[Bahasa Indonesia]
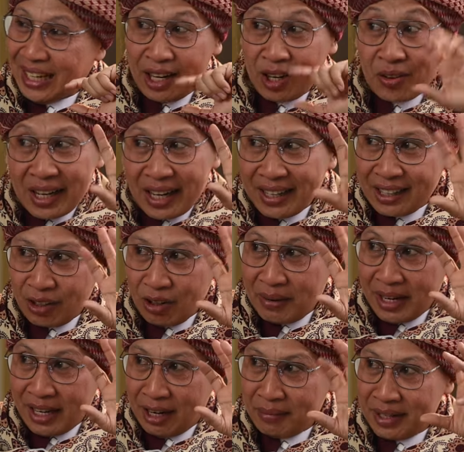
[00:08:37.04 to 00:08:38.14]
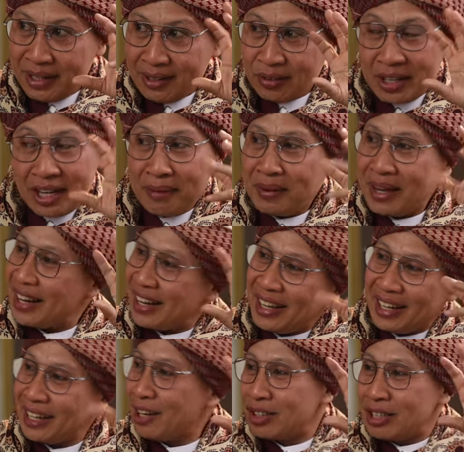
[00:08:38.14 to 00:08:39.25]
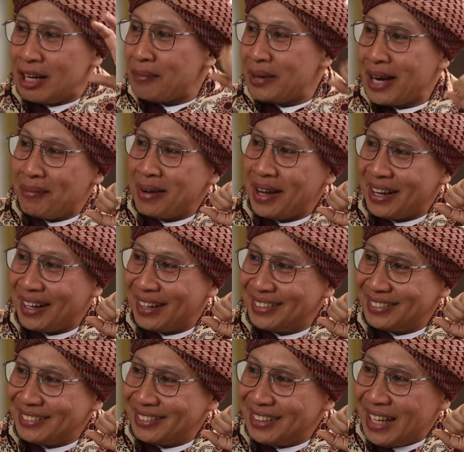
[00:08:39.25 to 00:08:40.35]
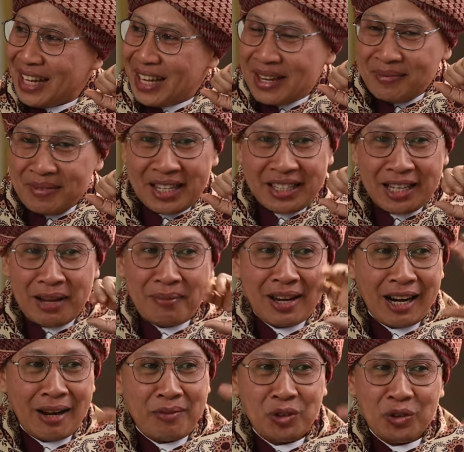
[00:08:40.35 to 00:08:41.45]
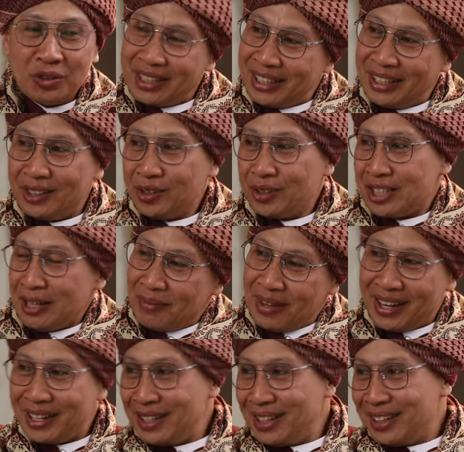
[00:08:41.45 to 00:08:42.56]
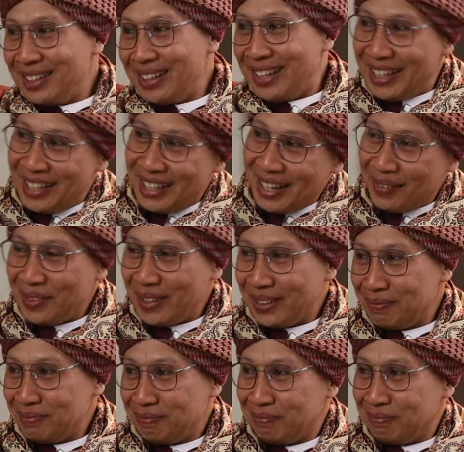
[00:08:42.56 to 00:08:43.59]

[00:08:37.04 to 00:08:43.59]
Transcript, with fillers: Aku kangen kau marah kepadaku. Kenapa akhirnya kau tidak pernah marah? Biasanya marahmu itu terhitung setiap hari ini apa.